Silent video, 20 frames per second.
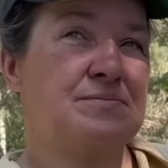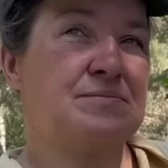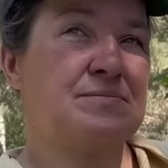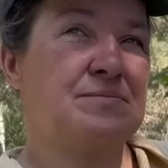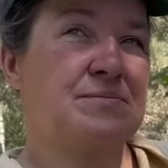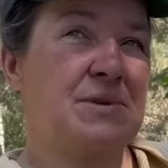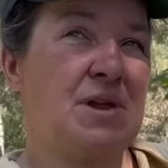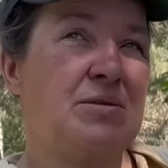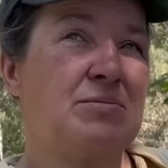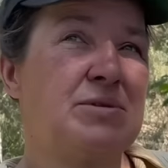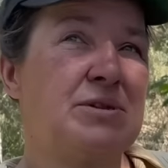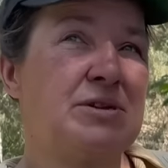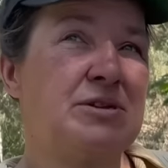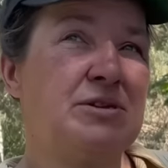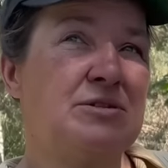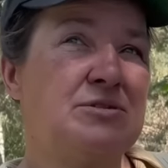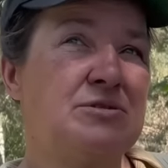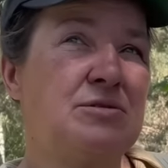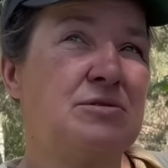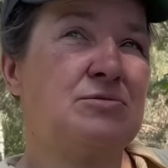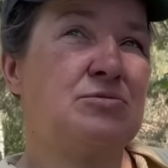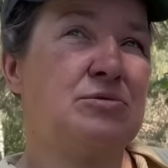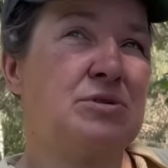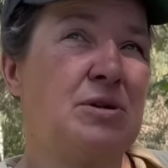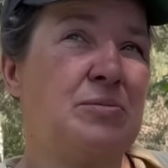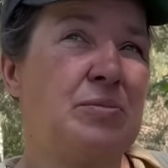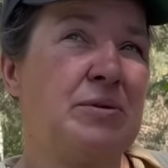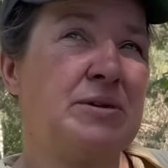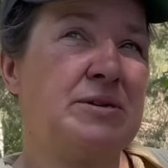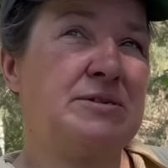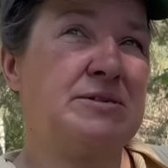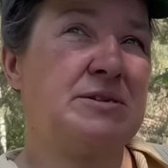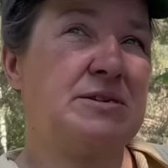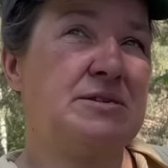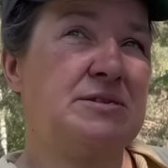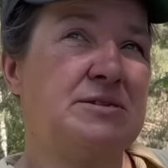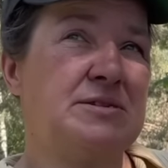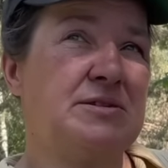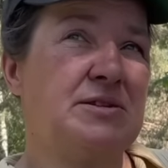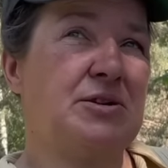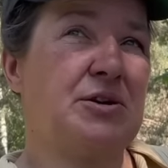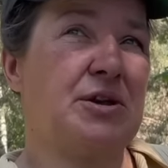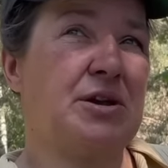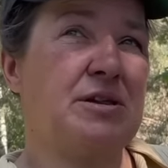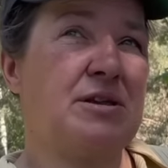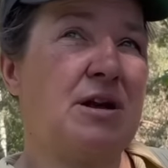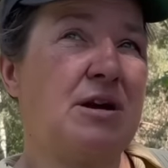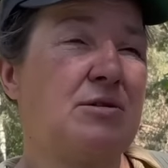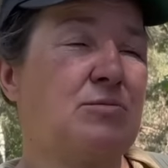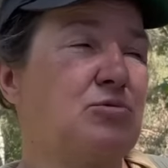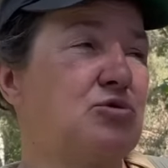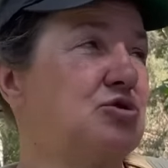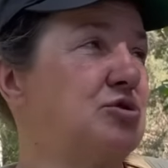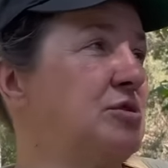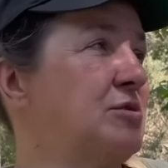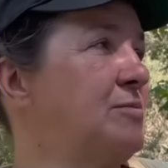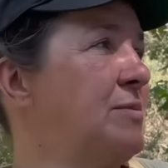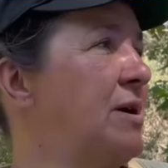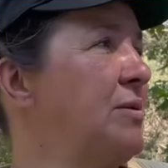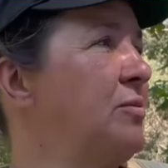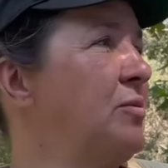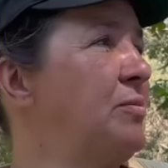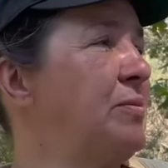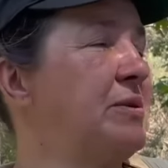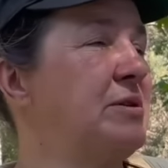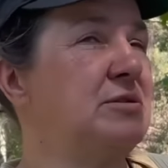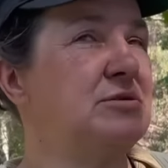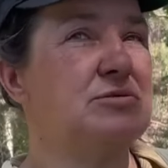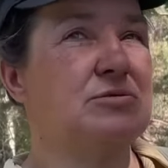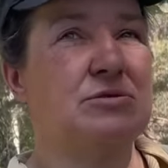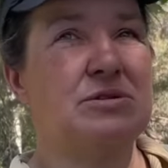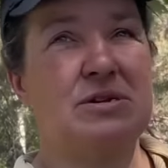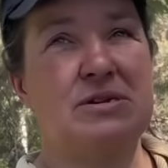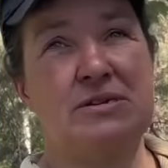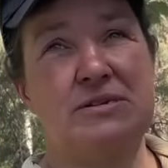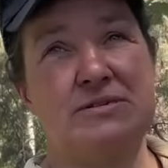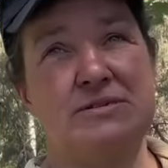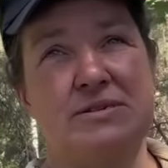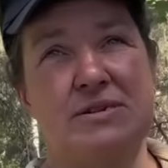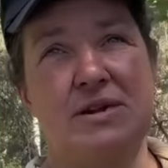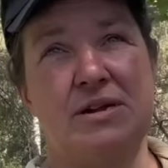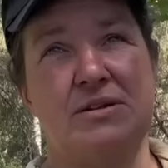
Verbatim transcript: Нам-то есть-то куда пойти. Если на крайняк, может, к маме пойдет, я не знаю. Ну